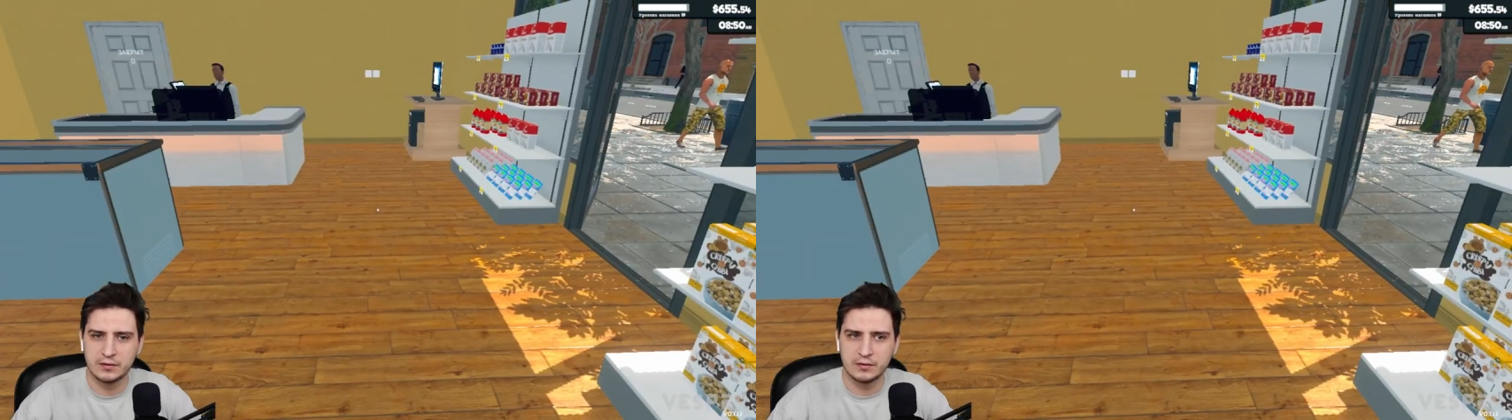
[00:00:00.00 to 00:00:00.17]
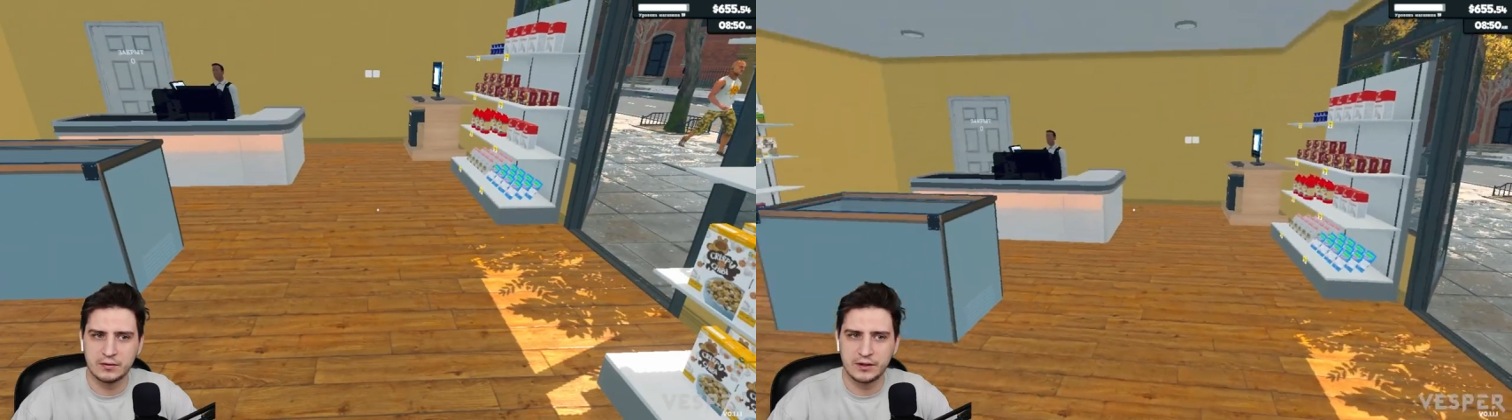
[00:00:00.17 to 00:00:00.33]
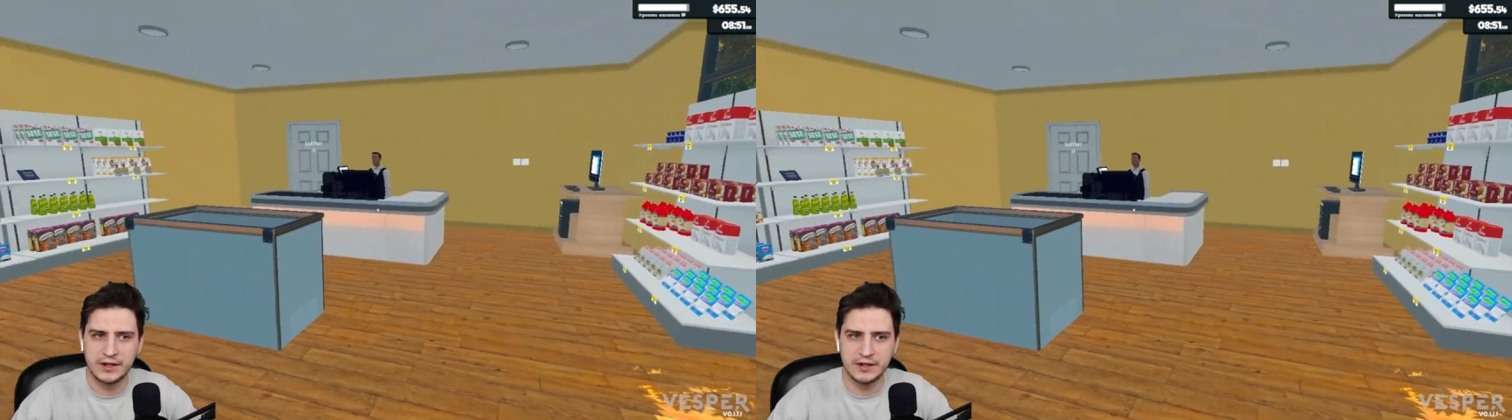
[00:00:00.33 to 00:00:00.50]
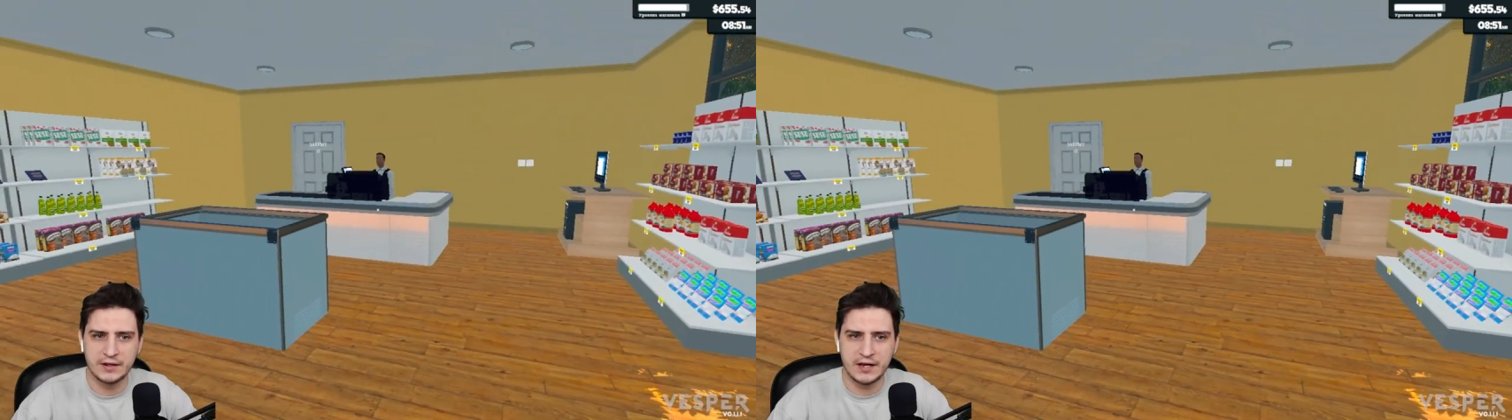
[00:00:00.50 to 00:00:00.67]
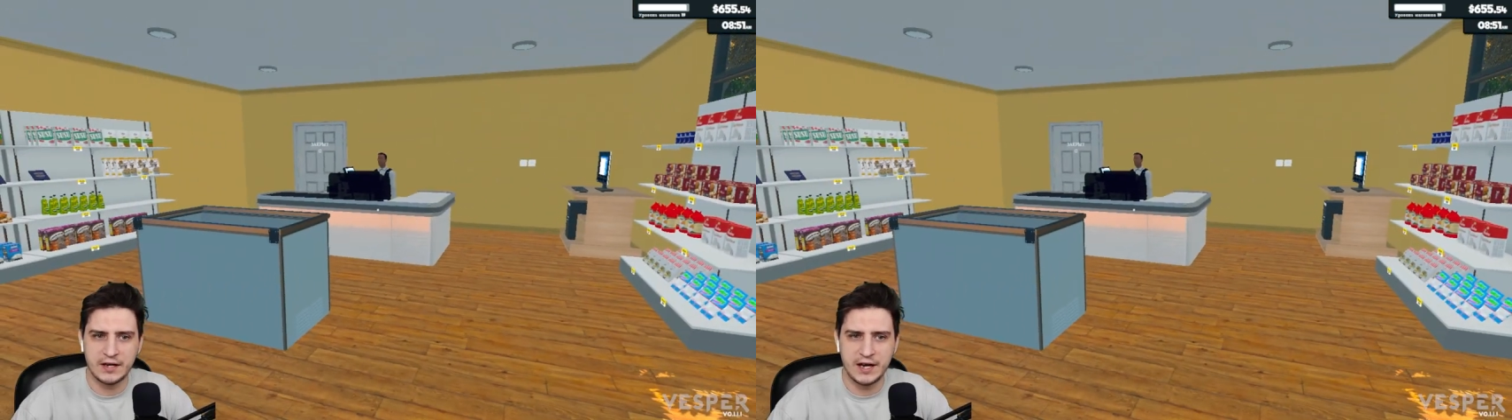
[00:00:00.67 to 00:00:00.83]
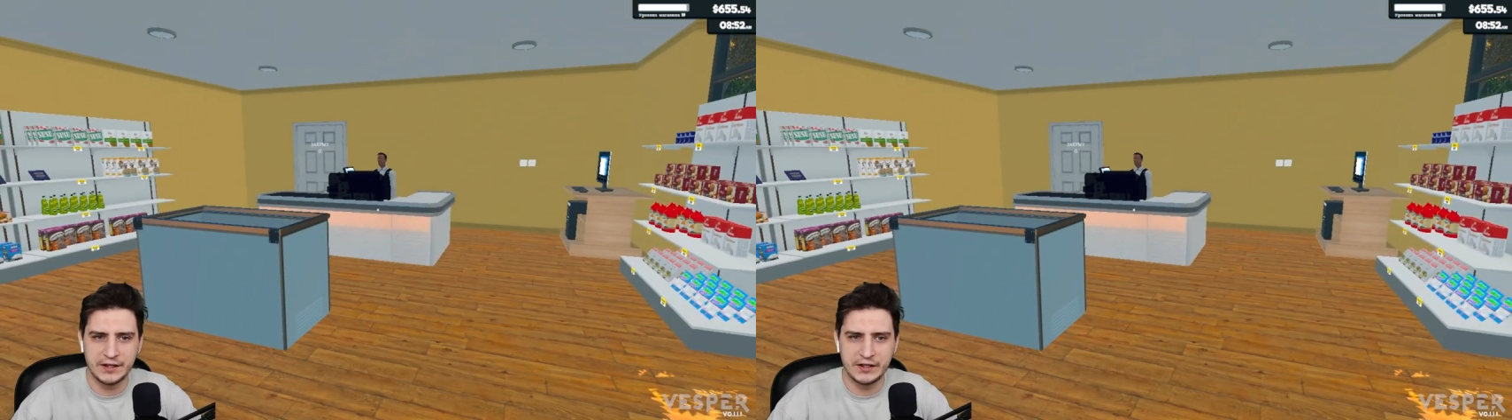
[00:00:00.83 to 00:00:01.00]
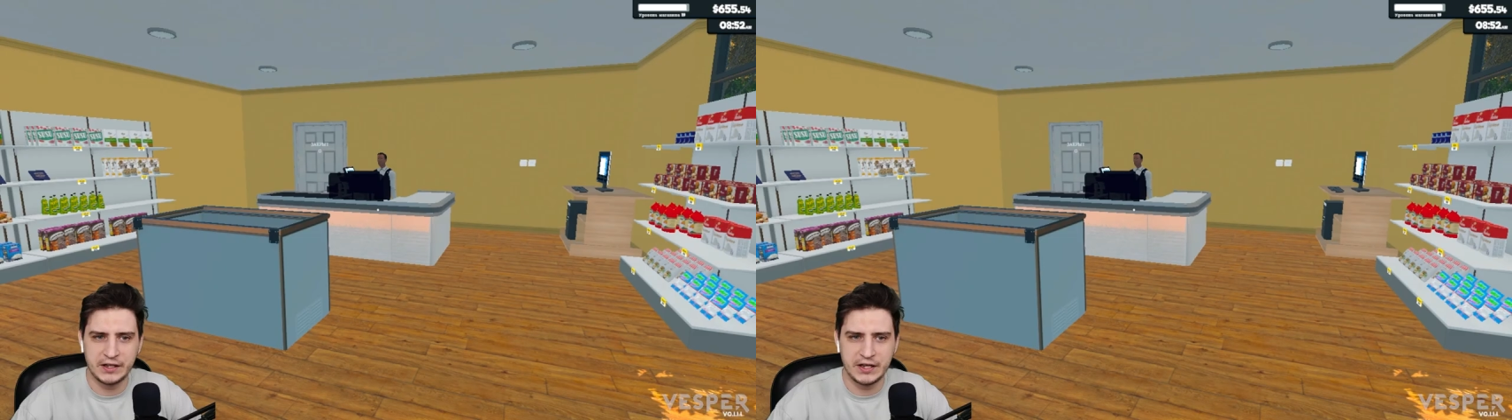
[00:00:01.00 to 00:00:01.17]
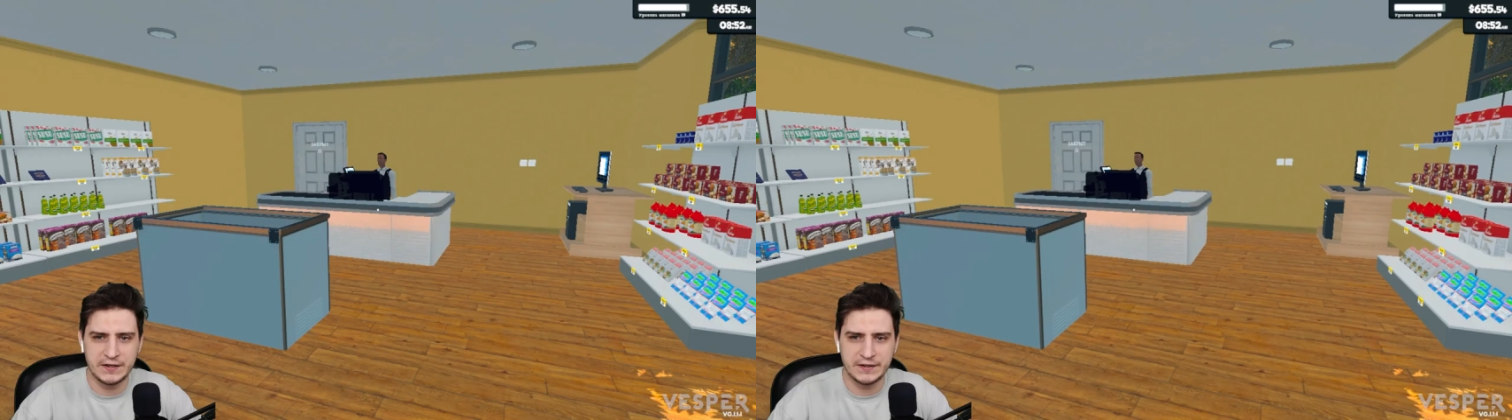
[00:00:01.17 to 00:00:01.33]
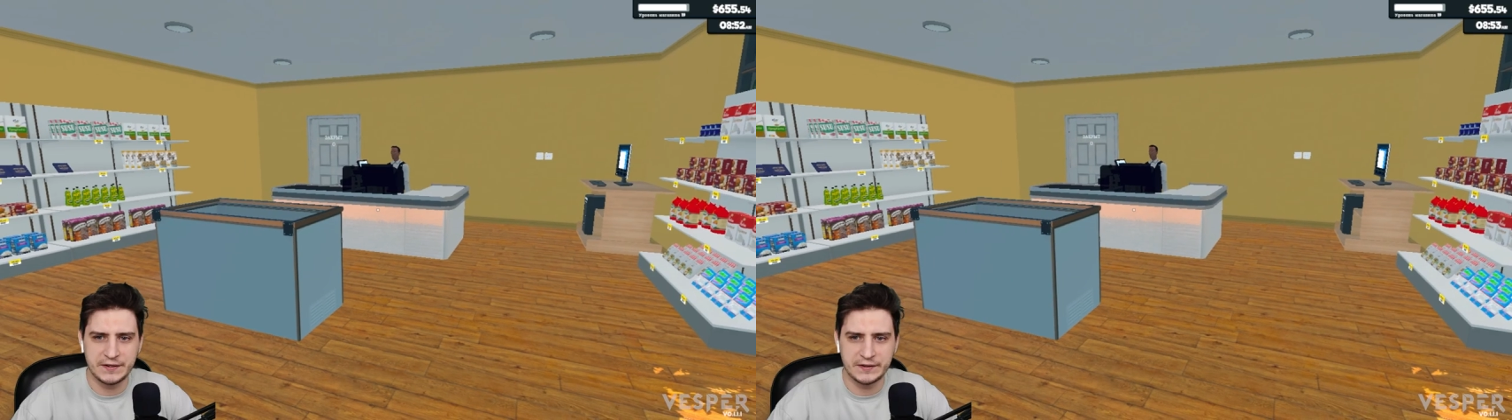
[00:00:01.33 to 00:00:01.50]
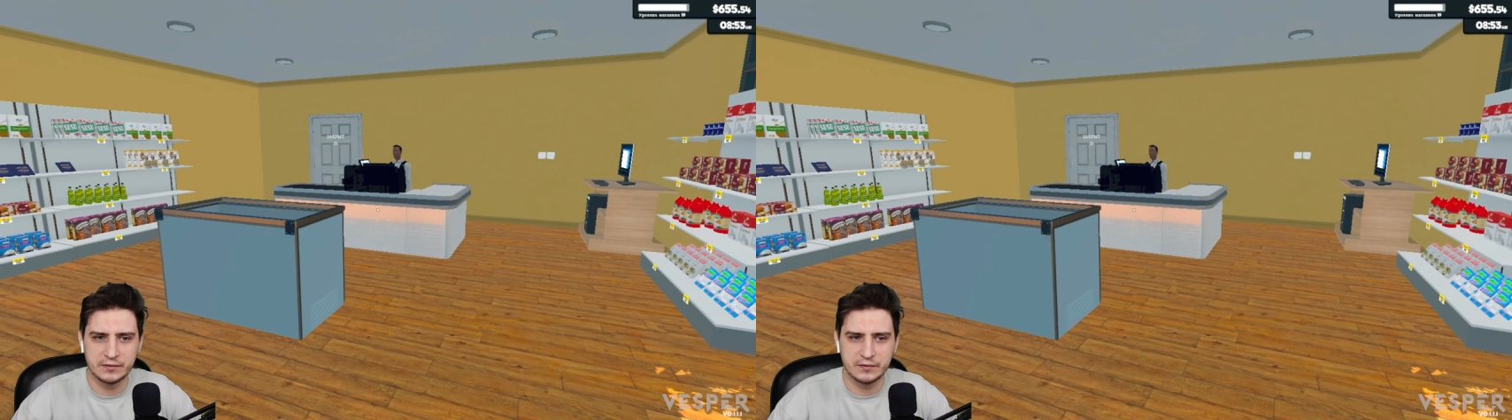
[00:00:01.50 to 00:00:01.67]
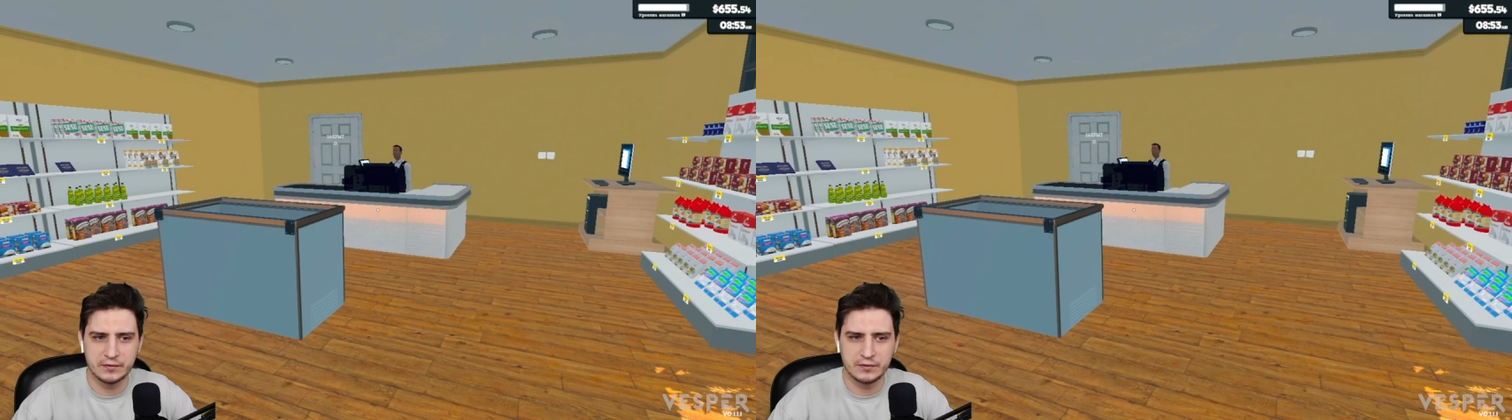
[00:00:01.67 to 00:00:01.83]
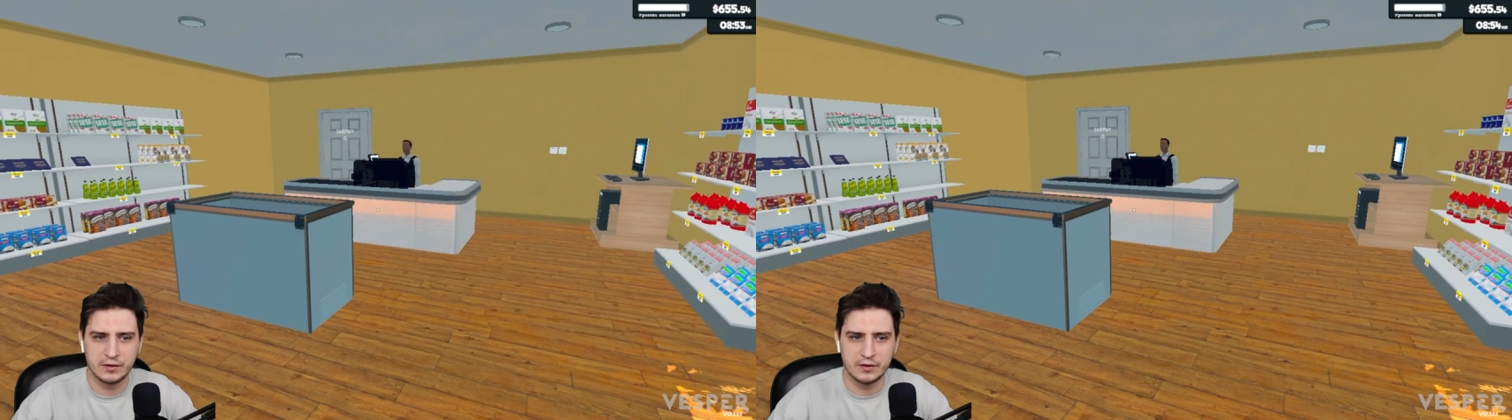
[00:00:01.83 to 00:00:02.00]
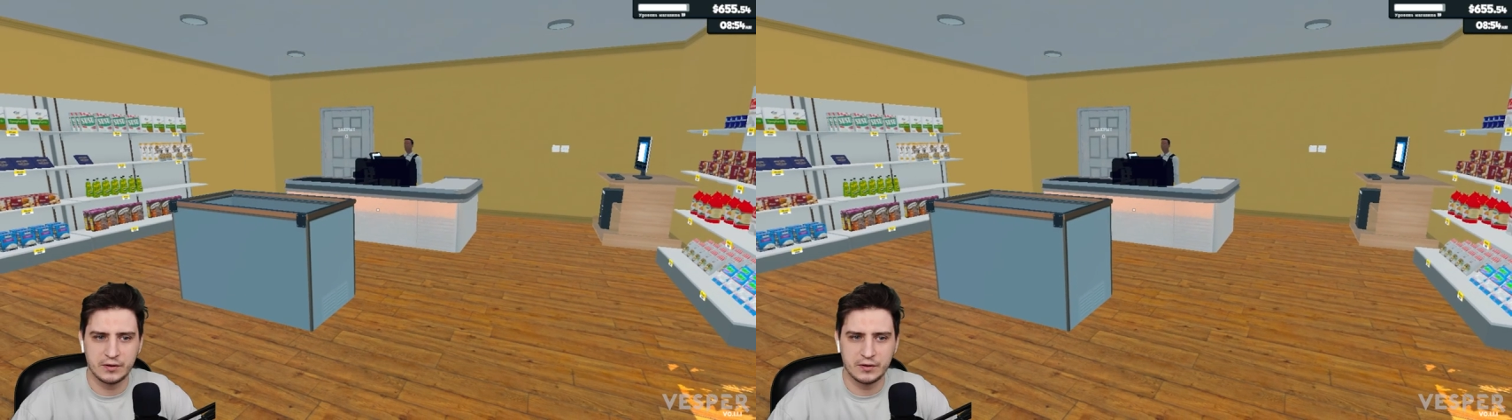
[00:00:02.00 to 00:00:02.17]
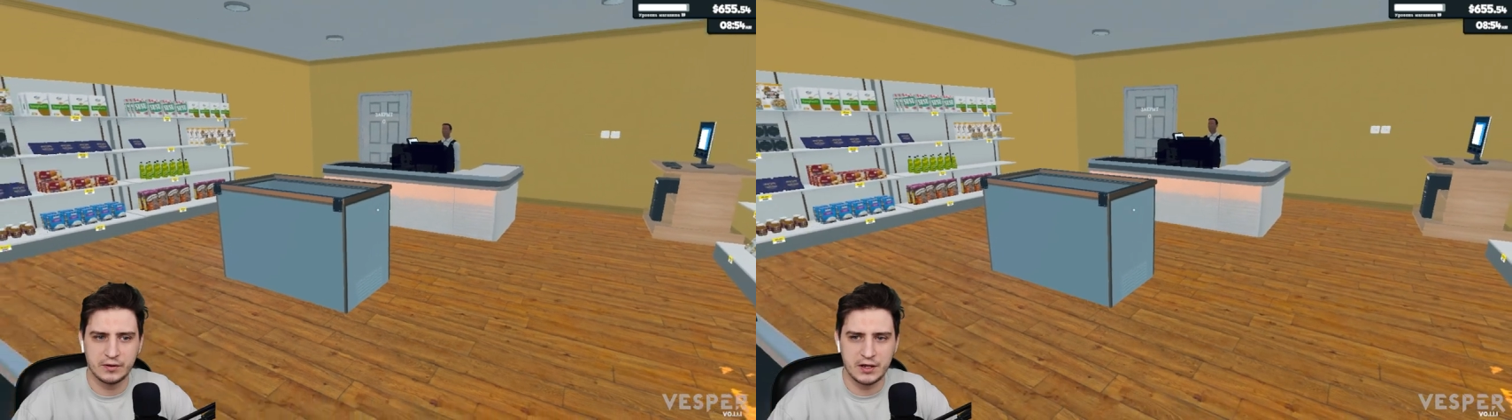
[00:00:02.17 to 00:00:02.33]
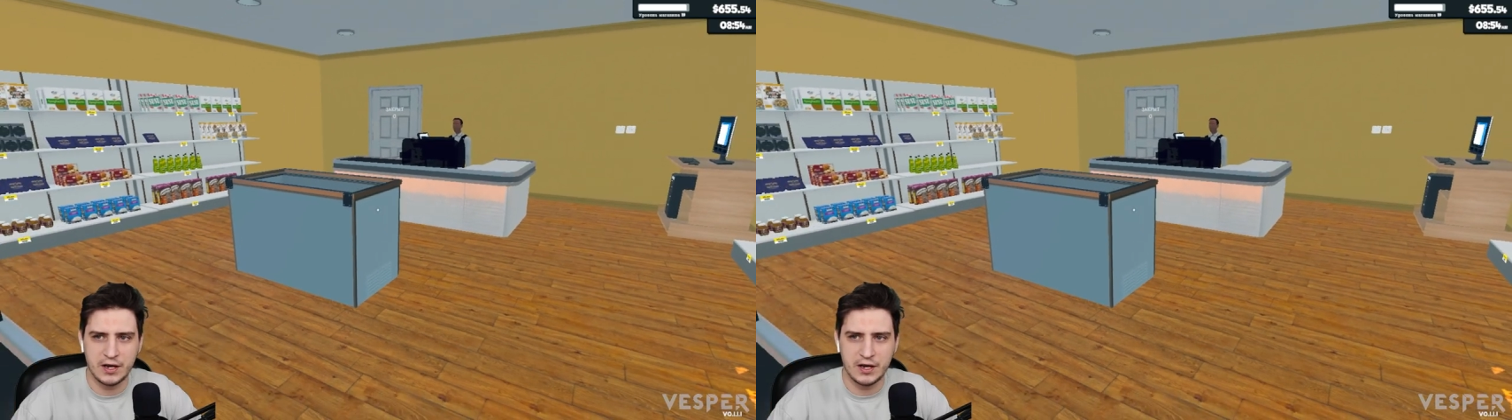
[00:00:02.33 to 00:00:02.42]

Геннадий есть. И я